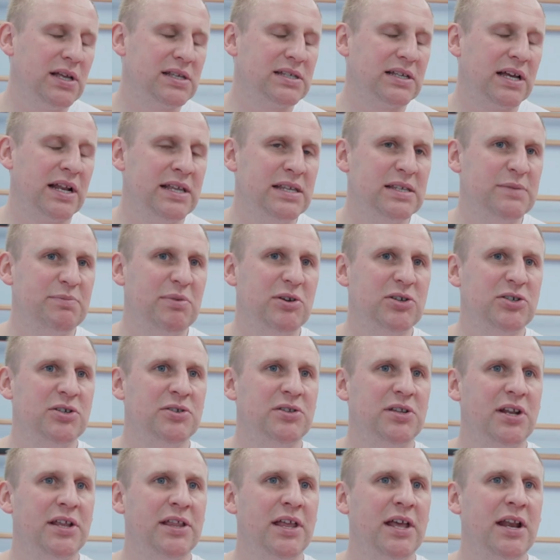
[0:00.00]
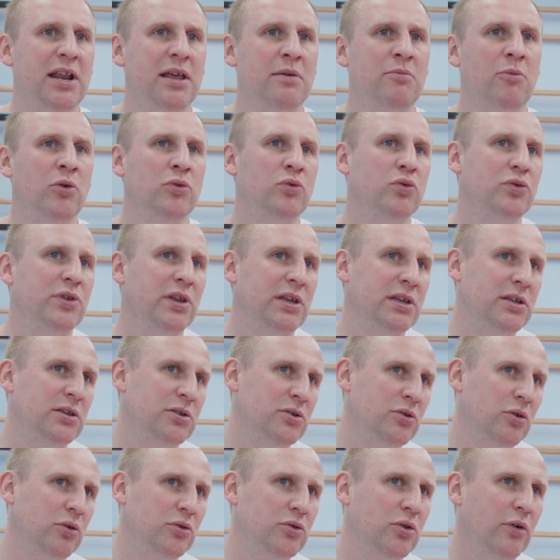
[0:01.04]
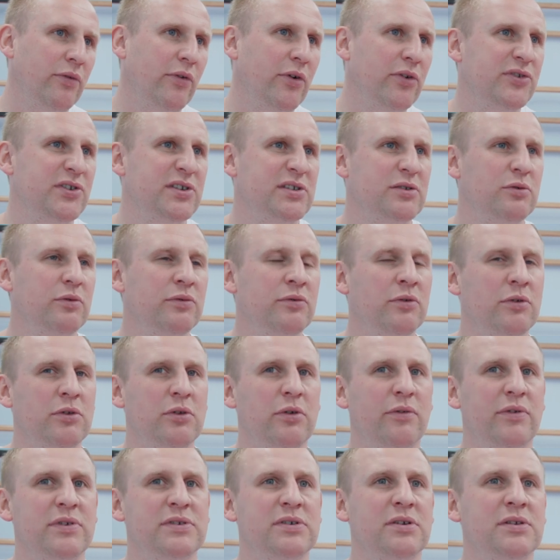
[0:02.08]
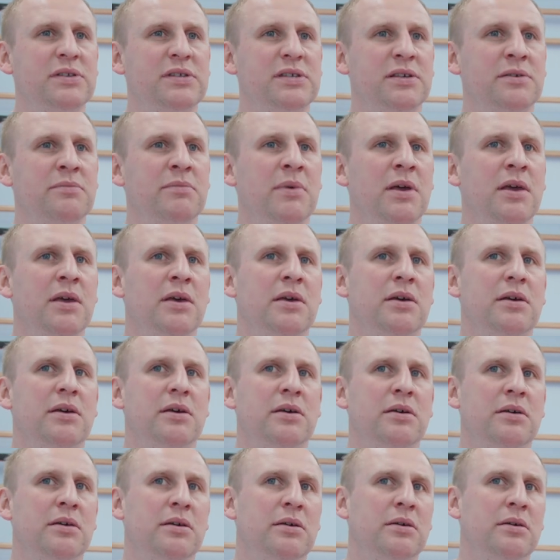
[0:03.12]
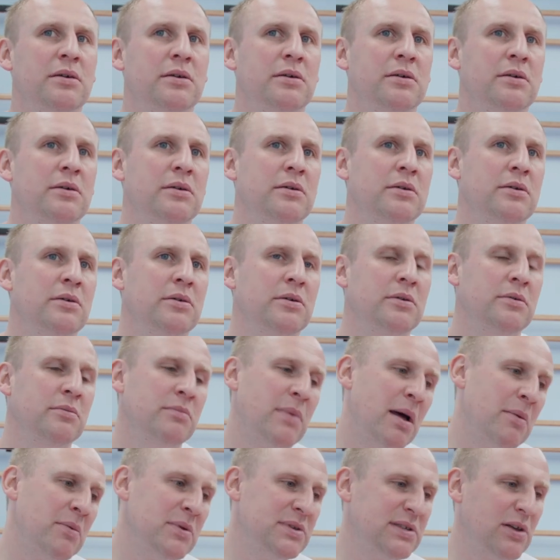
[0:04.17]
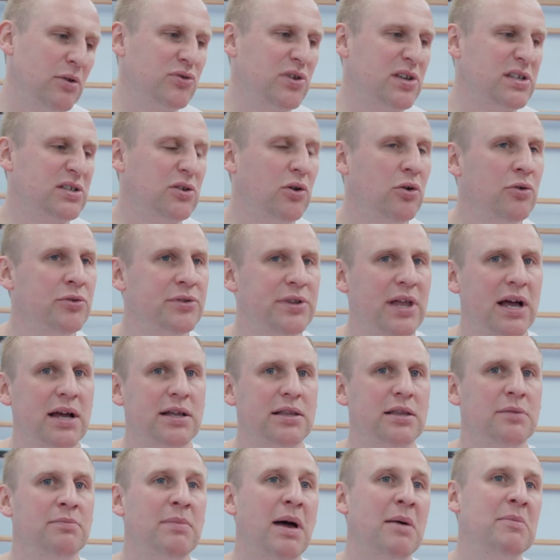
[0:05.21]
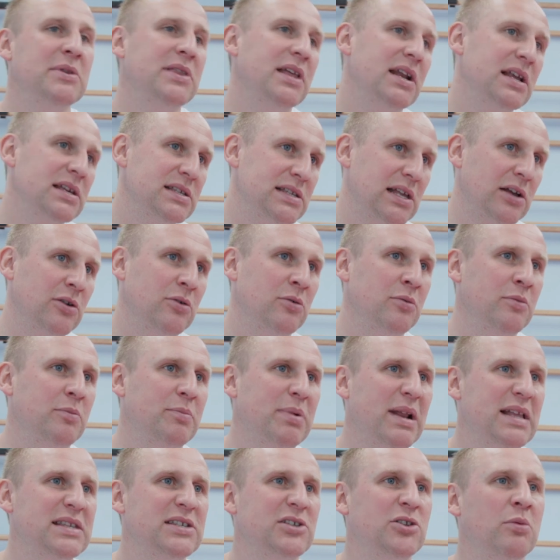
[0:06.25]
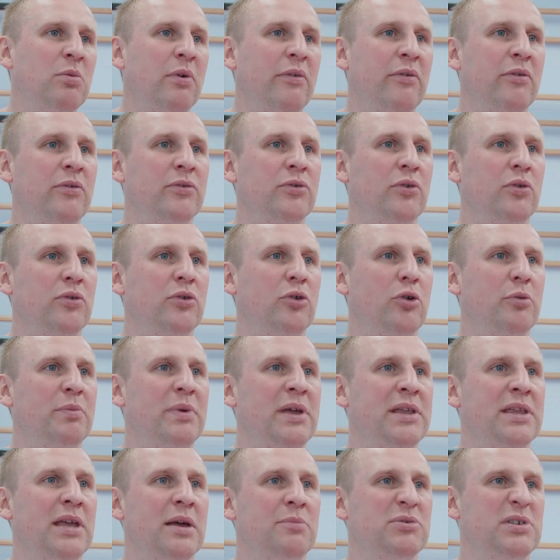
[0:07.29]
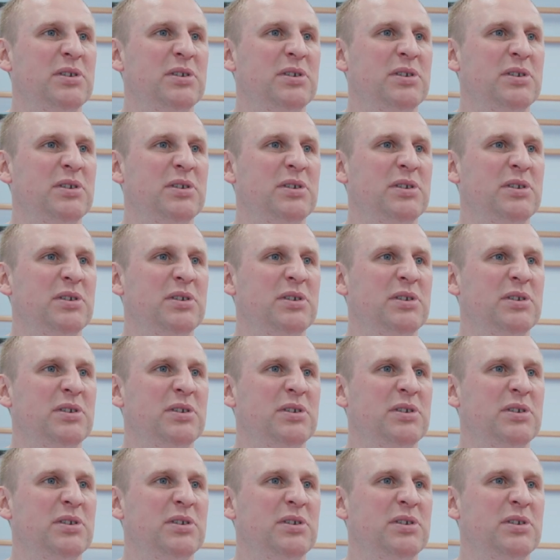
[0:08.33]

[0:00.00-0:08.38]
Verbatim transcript: Gas Karen jest pierwszym trenerem, on tutaj do, dowodzi, jest dowodzącym. E, mamy cały czas kontakt, mamy teraz taką pracę domową do odrobienia,